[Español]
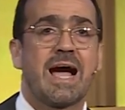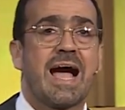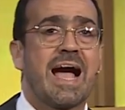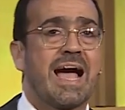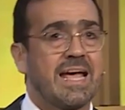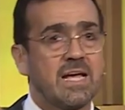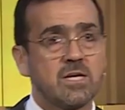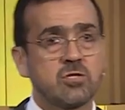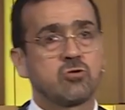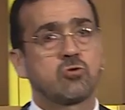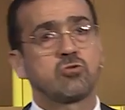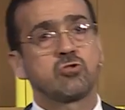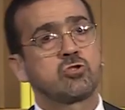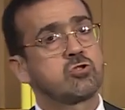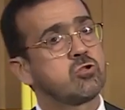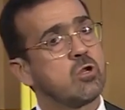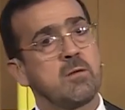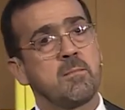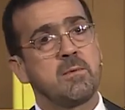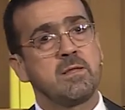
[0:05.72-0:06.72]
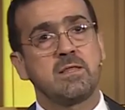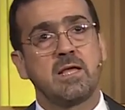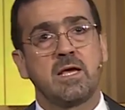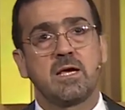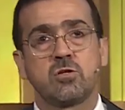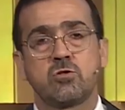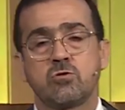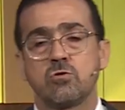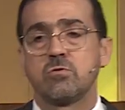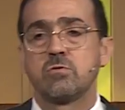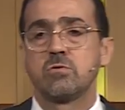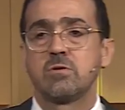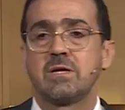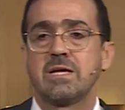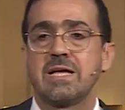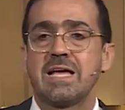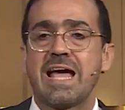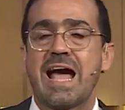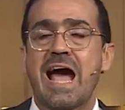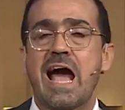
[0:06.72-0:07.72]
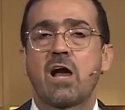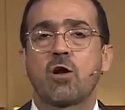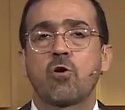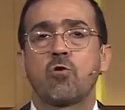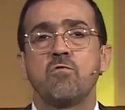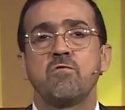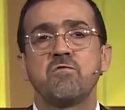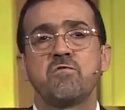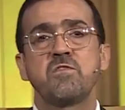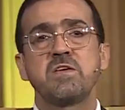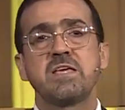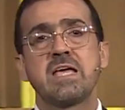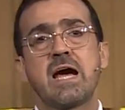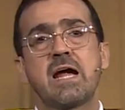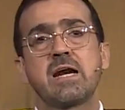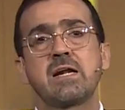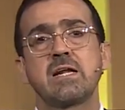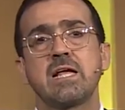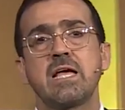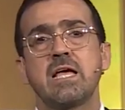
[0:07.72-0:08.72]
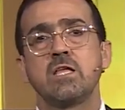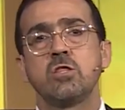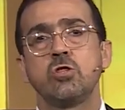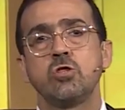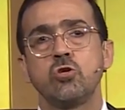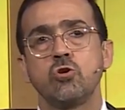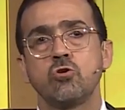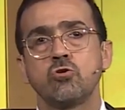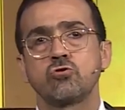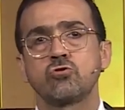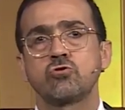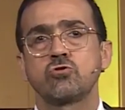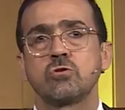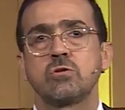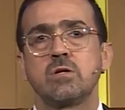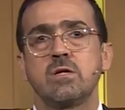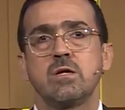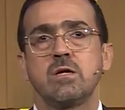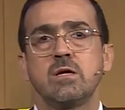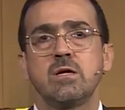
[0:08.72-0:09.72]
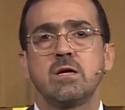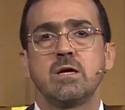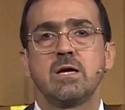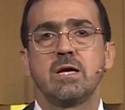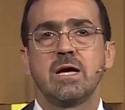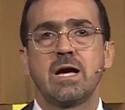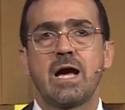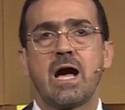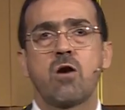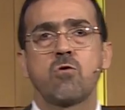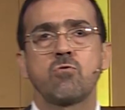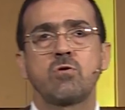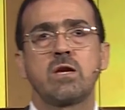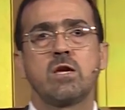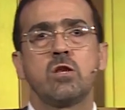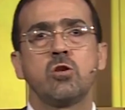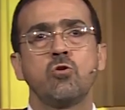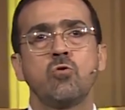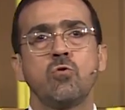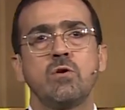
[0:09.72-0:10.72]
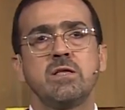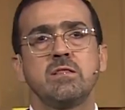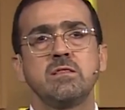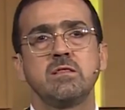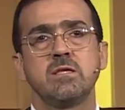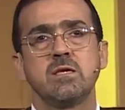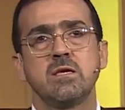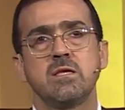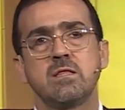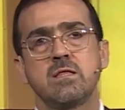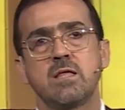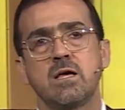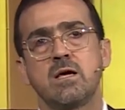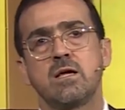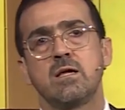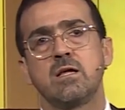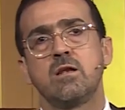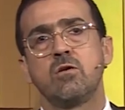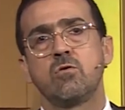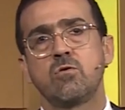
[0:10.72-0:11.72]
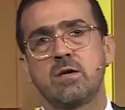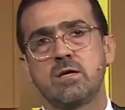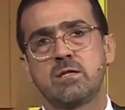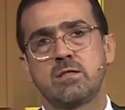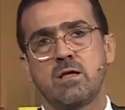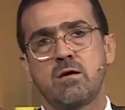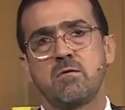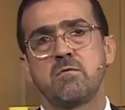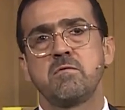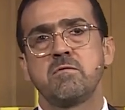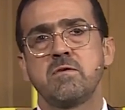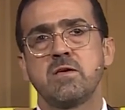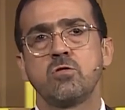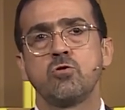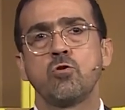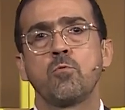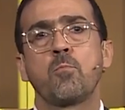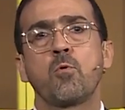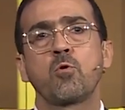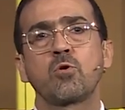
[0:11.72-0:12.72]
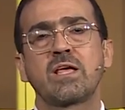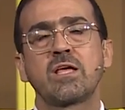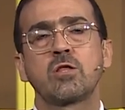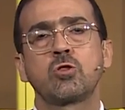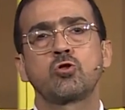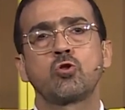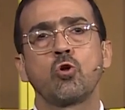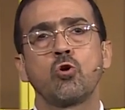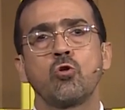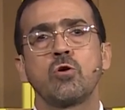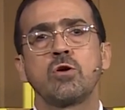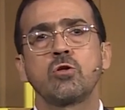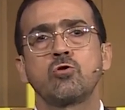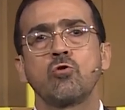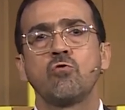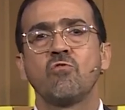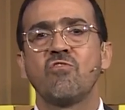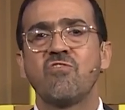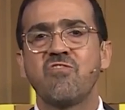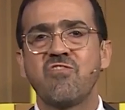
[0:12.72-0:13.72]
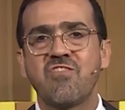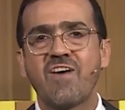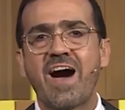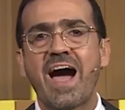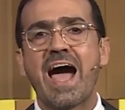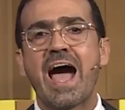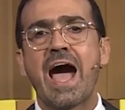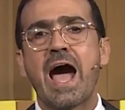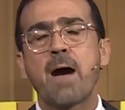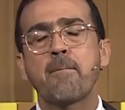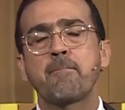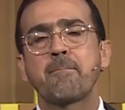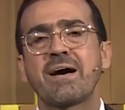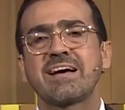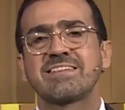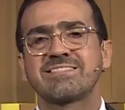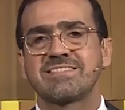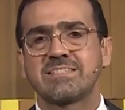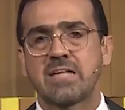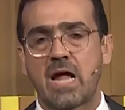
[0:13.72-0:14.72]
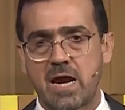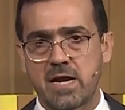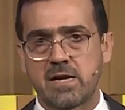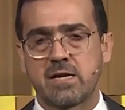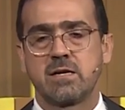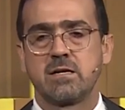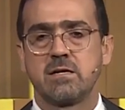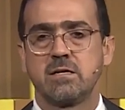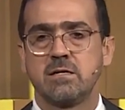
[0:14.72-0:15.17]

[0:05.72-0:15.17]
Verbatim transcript: a esto y solamente a esto, a confiar en Dios aunque no entienda lo que está viviendo, porque todo esto va a pasar.